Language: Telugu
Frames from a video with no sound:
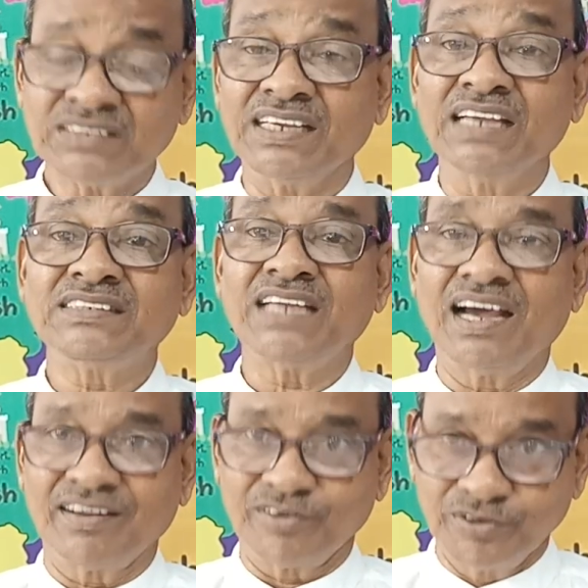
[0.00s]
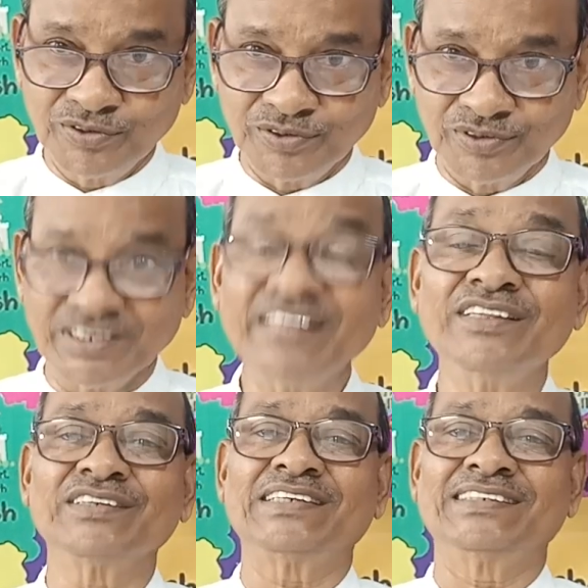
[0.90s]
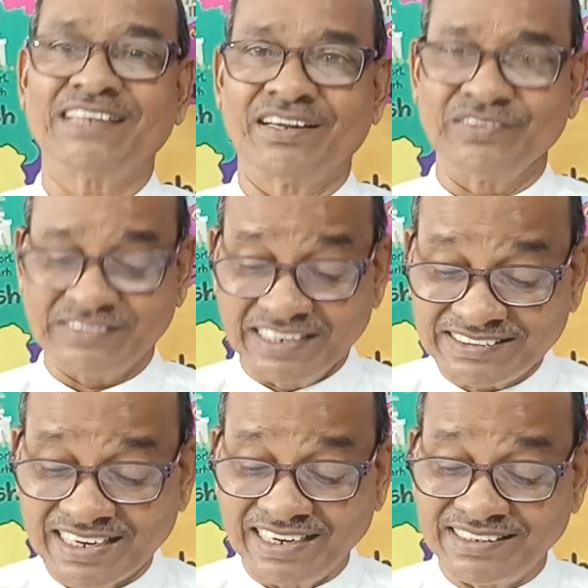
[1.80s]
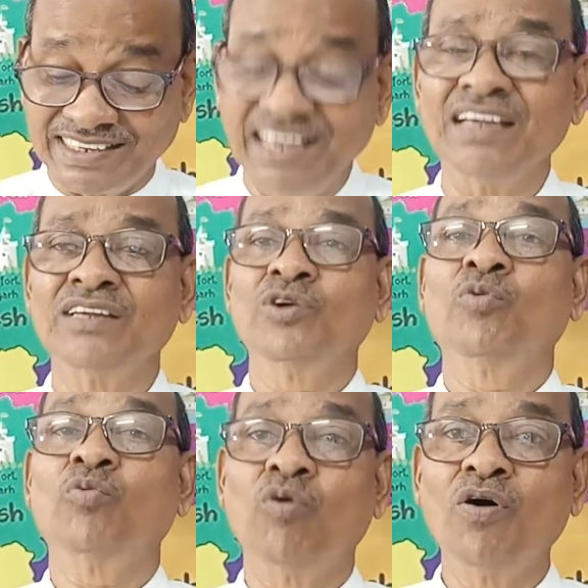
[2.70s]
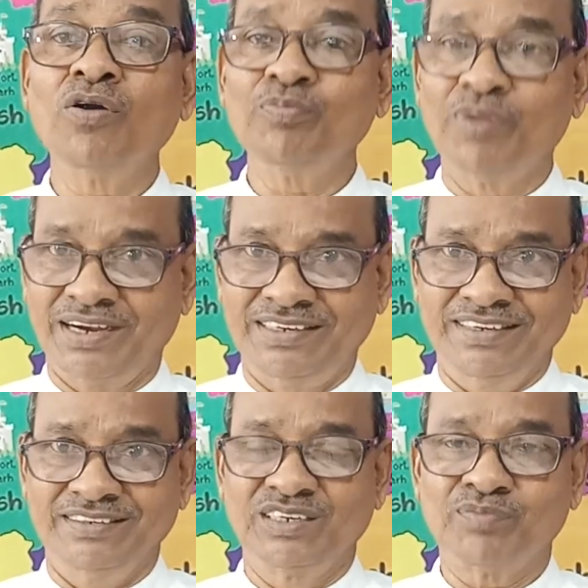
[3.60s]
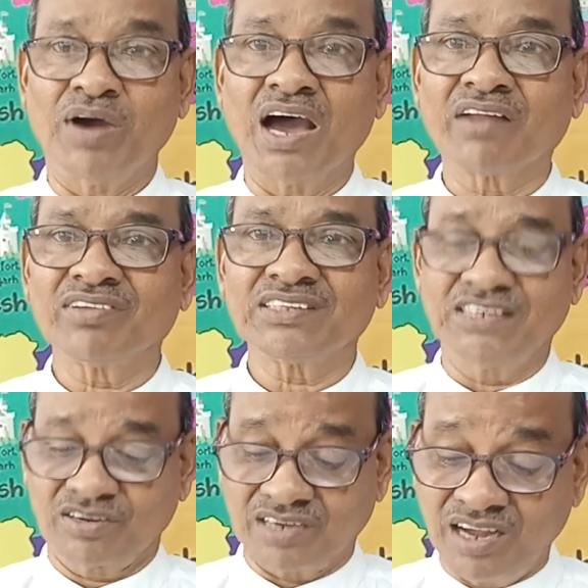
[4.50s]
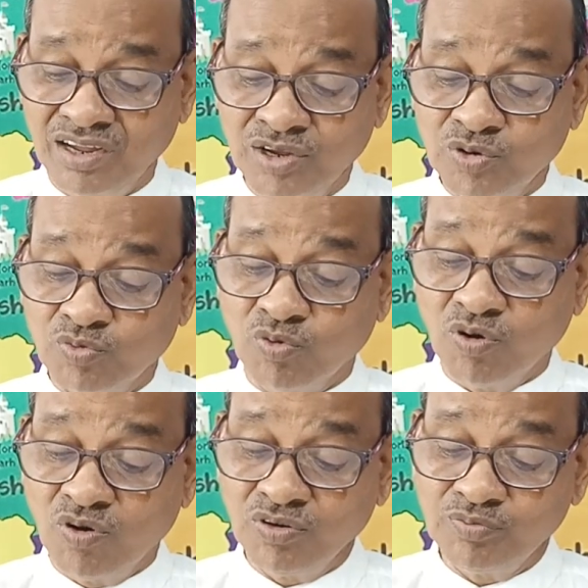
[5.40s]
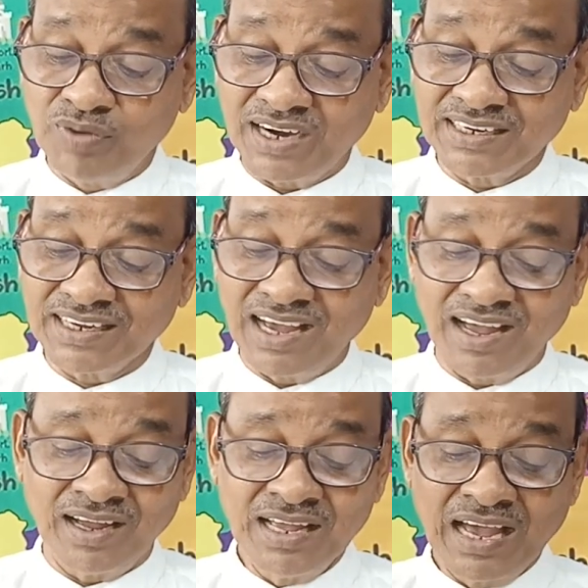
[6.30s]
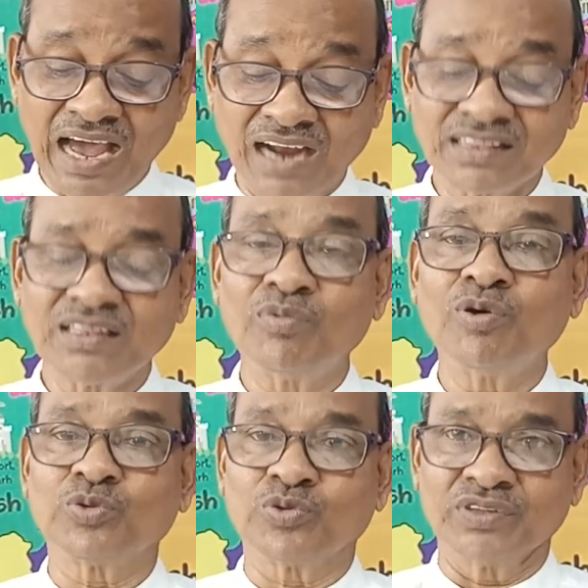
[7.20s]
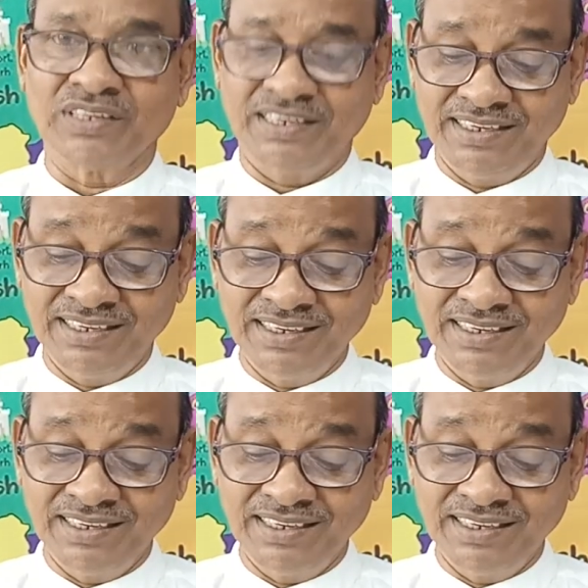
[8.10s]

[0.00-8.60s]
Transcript: చేశారు ఎందుకు చేశారు చేశారంటే ఓన్ బ్లడ్ పార్వతి యొక్క ఓన్ బ్లడ్గా అర్థమవుతుంది